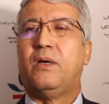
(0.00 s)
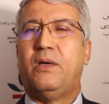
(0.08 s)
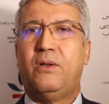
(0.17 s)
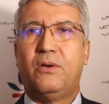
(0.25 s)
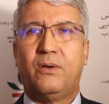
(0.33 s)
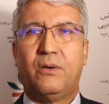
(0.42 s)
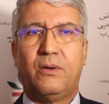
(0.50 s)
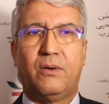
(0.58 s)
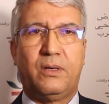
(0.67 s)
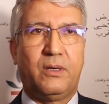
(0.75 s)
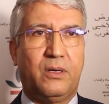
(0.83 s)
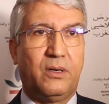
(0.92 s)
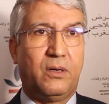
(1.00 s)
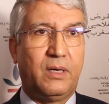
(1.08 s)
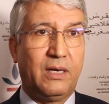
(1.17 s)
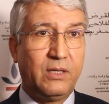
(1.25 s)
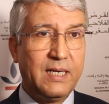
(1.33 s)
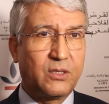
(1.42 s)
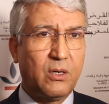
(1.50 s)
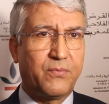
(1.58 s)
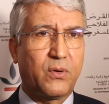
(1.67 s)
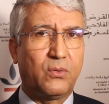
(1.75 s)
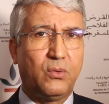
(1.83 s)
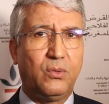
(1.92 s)
le, les
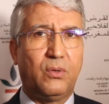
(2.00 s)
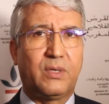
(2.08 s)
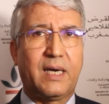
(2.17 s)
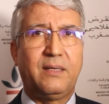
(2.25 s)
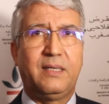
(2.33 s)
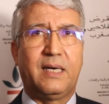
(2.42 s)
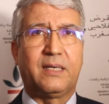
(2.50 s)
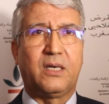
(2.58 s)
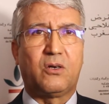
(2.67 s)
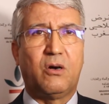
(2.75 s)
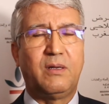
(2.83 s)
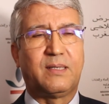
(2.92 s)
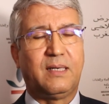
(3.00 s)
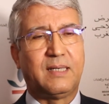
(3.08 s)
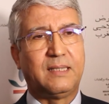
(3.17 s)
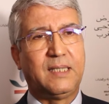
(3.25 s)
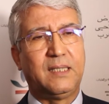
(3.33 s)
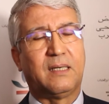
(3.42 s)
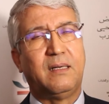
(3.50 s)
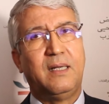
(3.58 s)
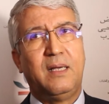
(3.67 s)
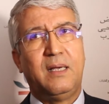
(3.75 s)
offres du crédit agricole, c'est-à-dire